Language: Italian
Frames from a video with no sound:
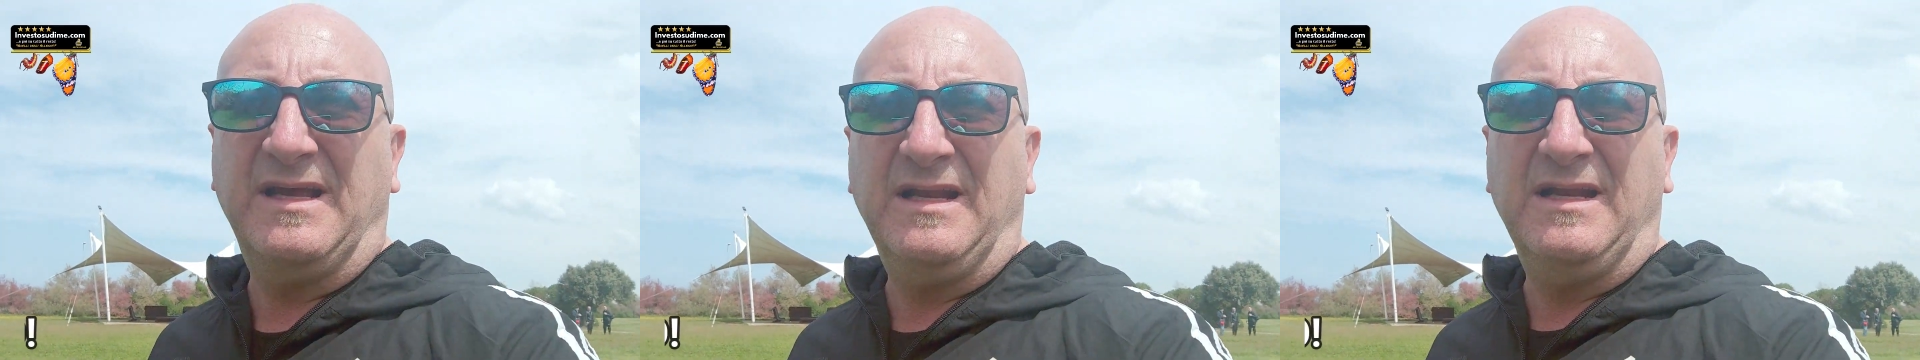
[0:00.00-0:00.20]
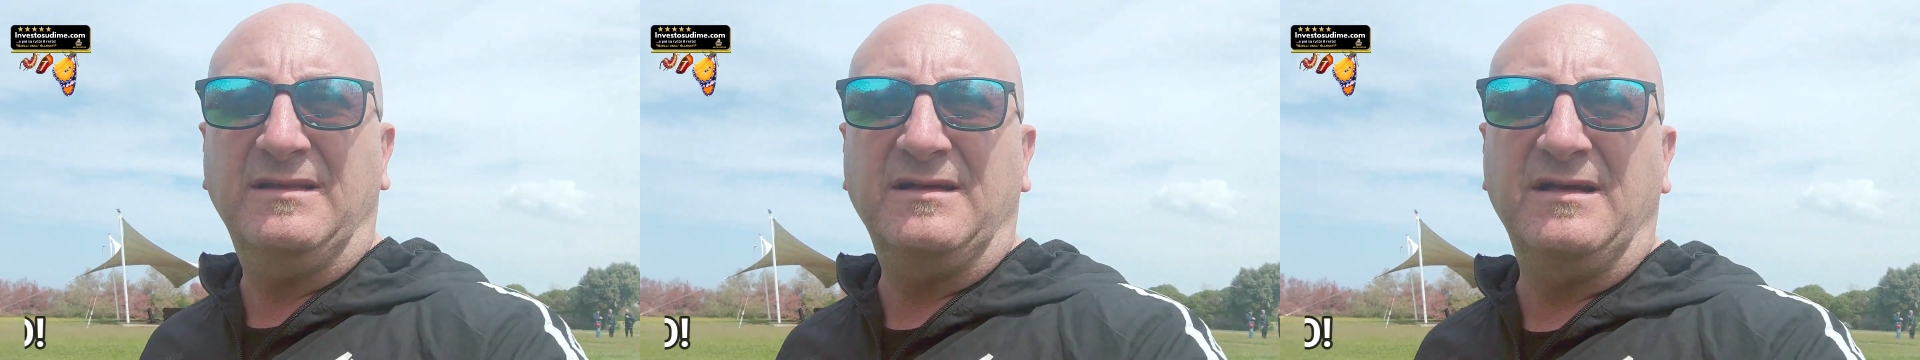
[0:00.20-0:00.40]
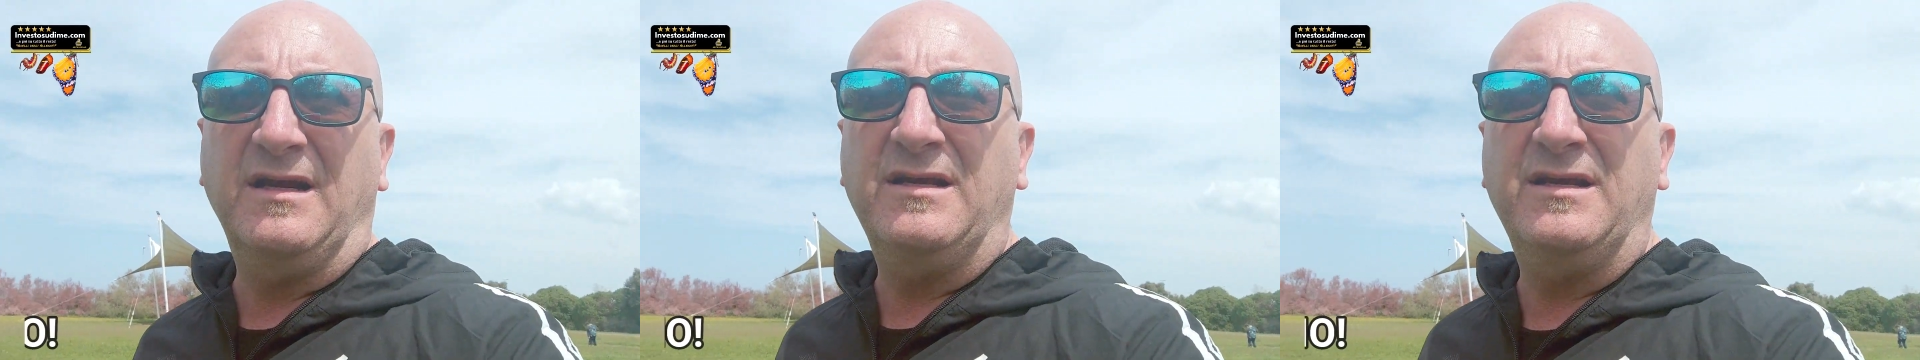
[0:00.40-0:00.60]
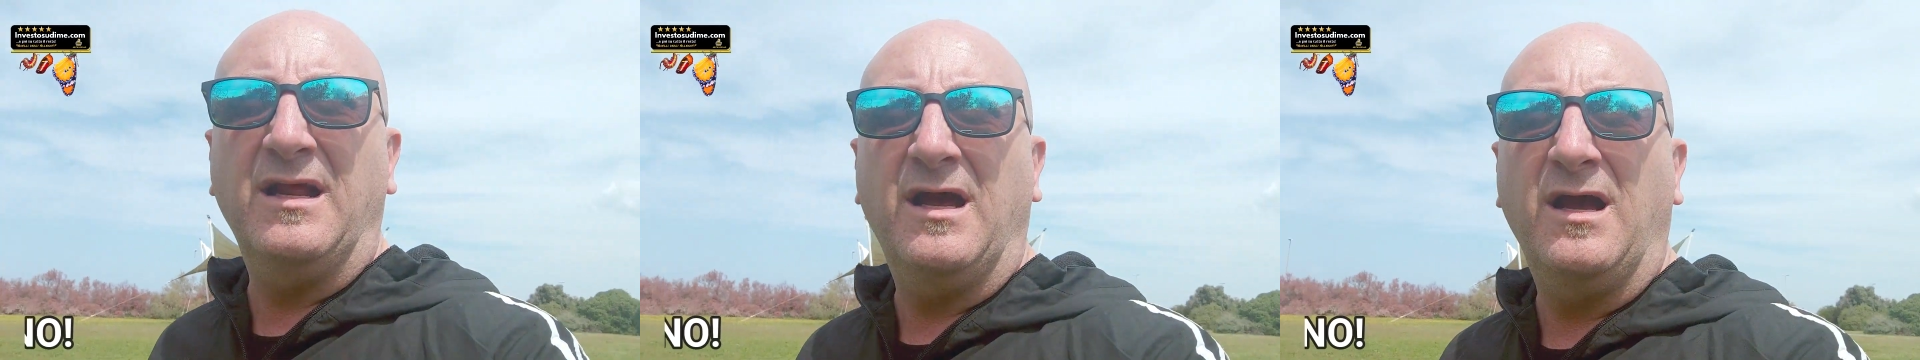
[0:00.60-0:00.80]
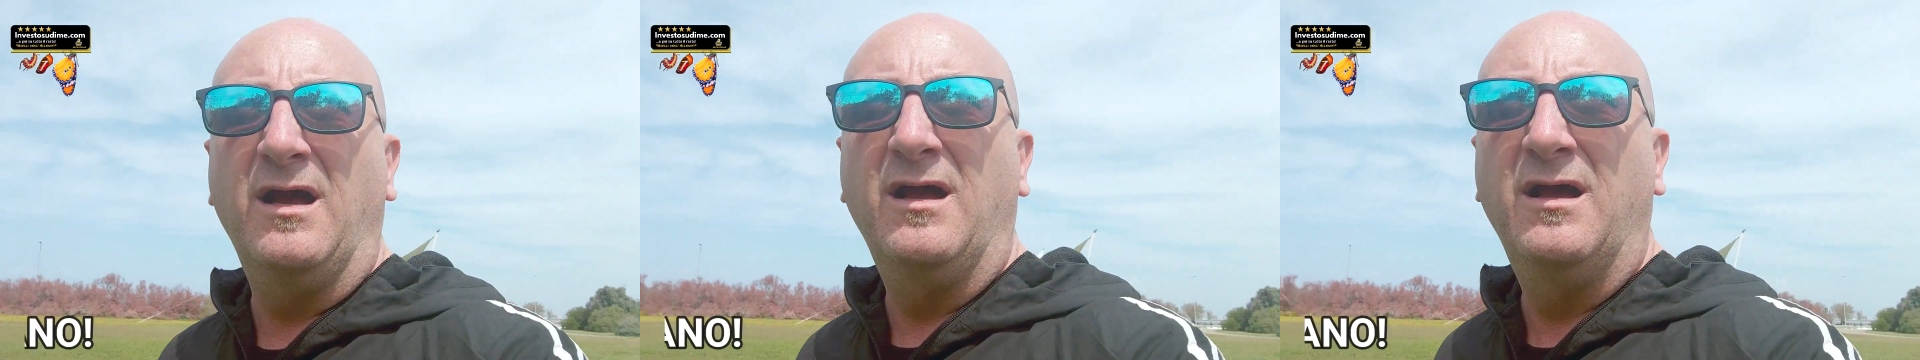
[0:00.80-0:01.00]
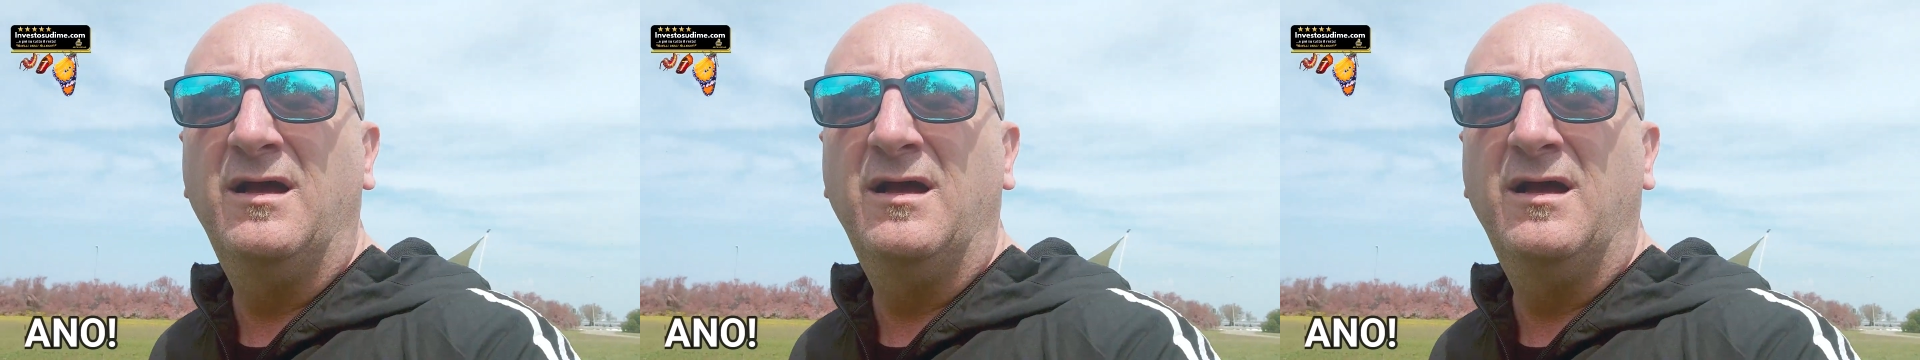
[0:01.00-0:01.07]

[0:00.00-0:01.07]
che l'adrenalina